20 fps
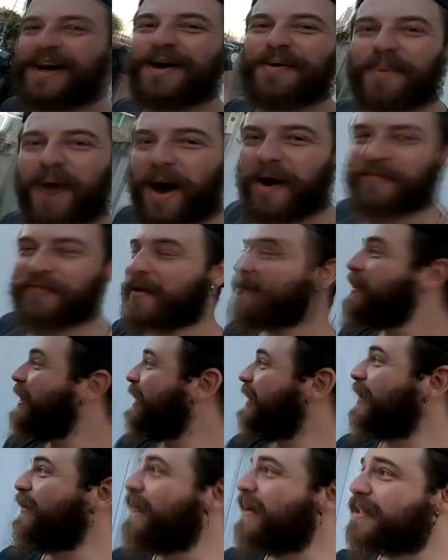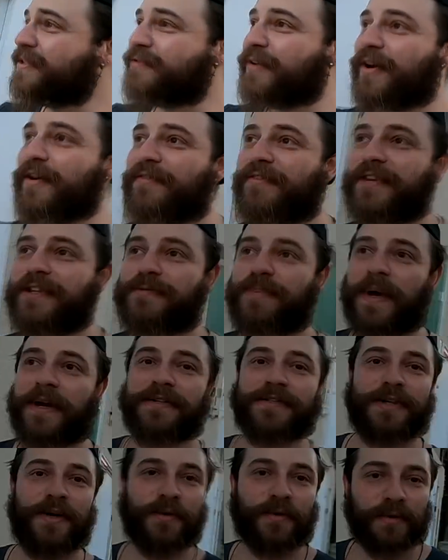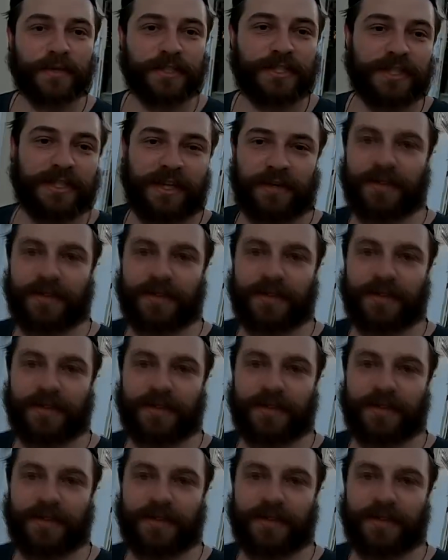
Bom, família, então esse foi o vídeo, espero que vocês tenham curtido.